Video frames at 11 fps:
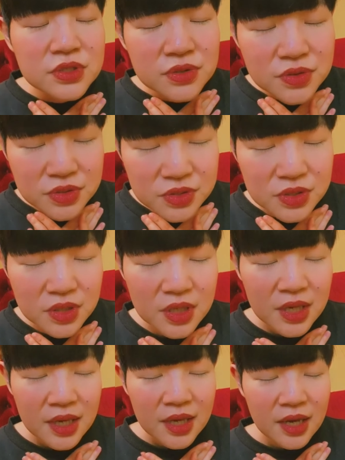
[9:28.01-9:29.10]
あの、気にか
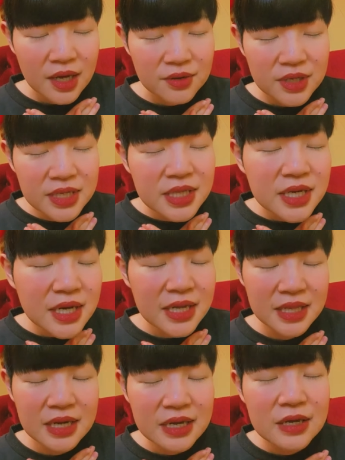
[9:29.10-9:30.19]
けてあげることも
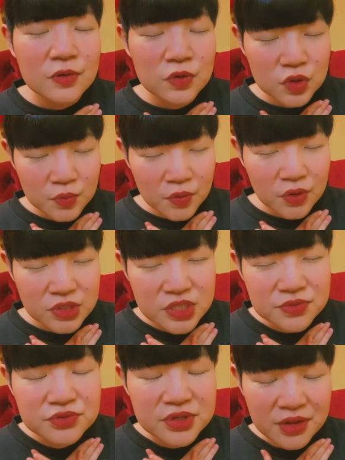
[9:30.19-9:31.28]
自分への愛なんで
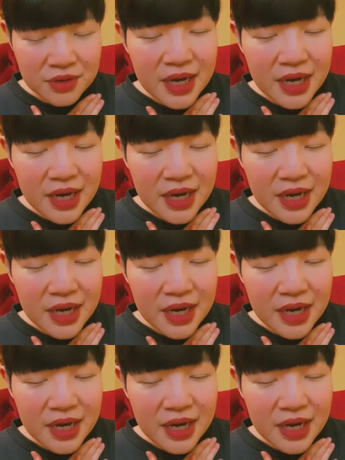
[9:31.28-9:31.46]
すよね。